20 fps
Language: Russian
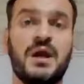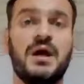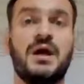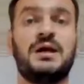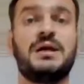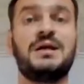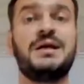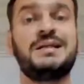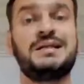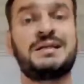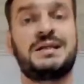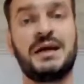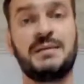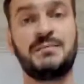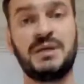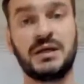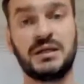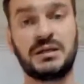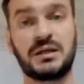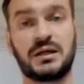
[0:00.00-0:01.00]
И эти
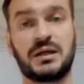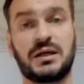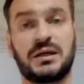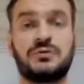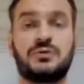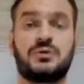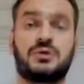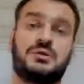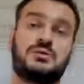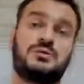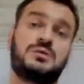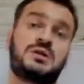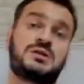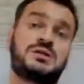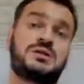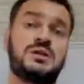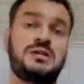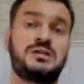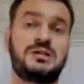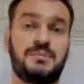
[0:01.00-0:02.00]
кометы, которые у нас
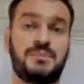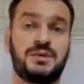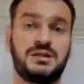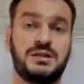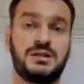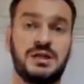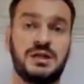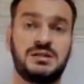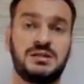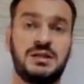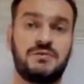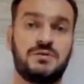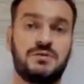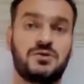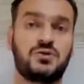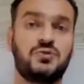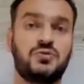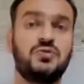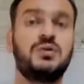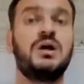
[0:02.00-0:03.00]
359
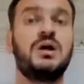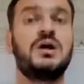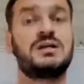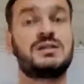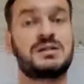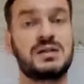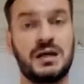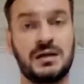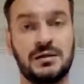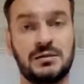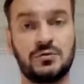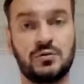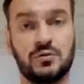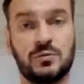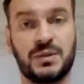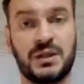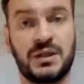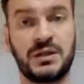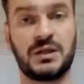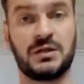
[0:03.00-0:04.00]
штук за одну
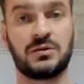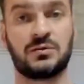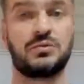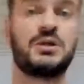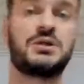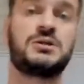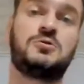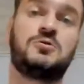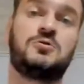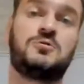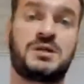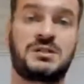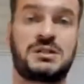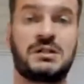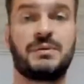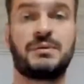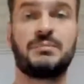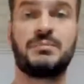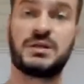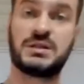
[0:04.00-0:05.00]
планету, если у вас,
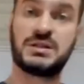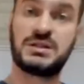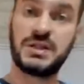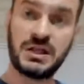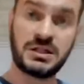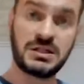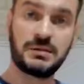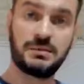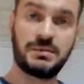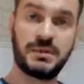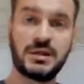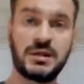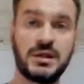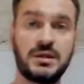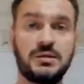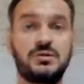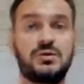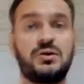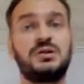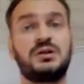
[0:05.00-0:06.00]
например, 10
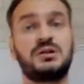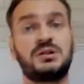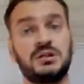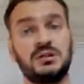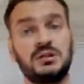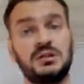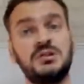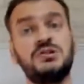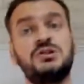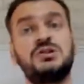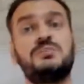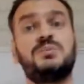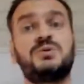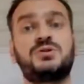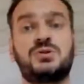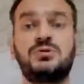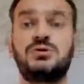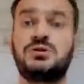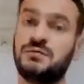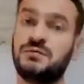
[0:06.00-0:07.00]
планет, то это
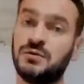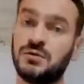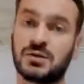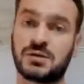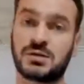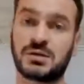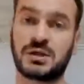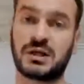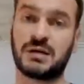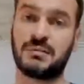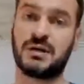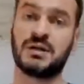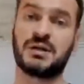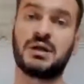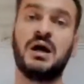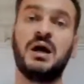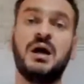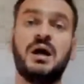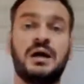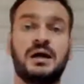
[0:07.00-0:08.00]
3590 комет,
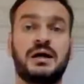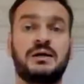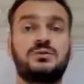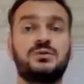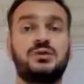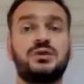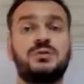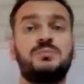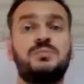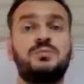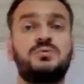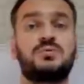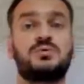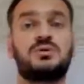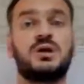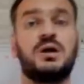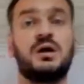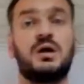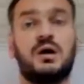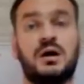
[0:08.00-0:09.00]
которые будут
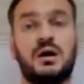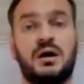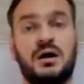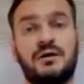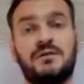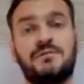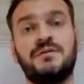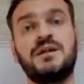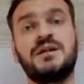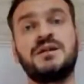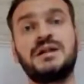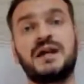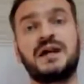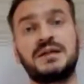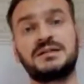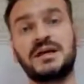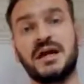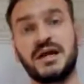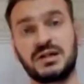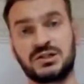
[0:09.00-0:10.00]
а, вылетать
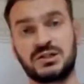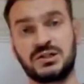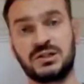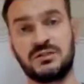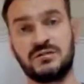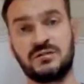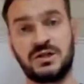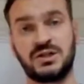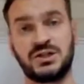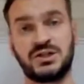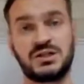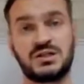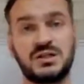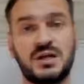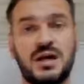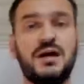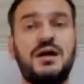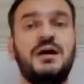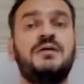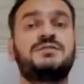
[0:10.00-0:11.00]
каждые два
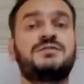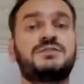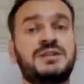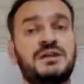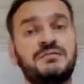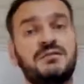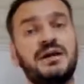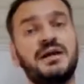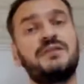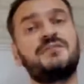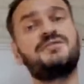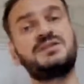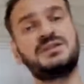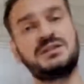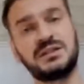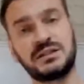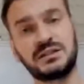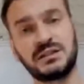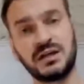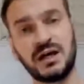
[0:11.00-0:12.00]
часа, вставая
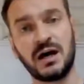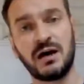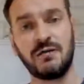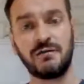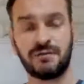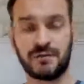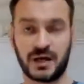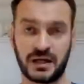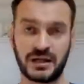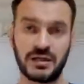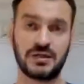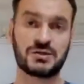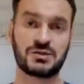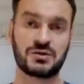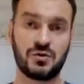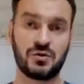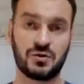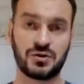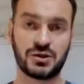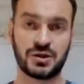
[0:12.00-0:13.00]
всегда в конец
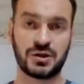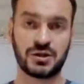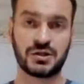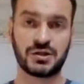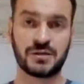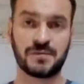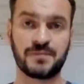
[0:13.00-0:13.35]
очереди.